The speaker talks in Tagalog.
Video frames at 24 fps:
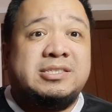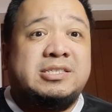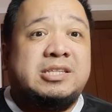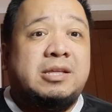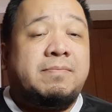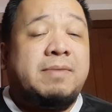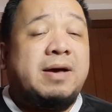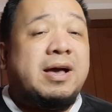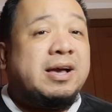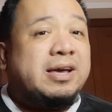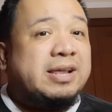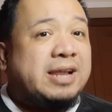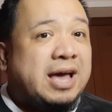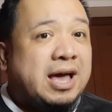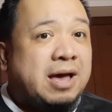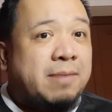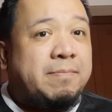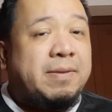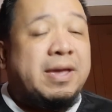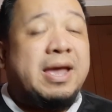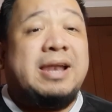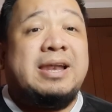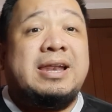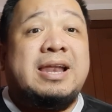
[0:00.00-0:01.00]
di ba?
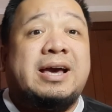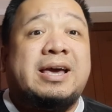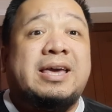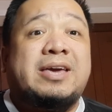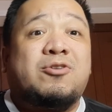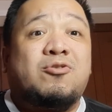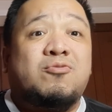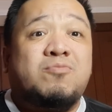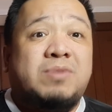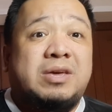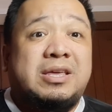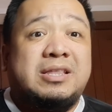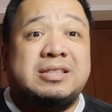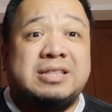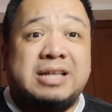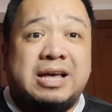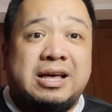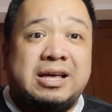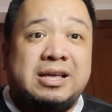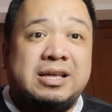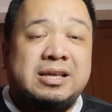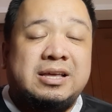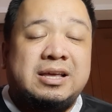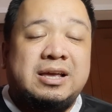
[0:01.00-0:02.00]
Grabe, ang laki
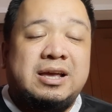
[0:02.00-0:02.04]
kumita.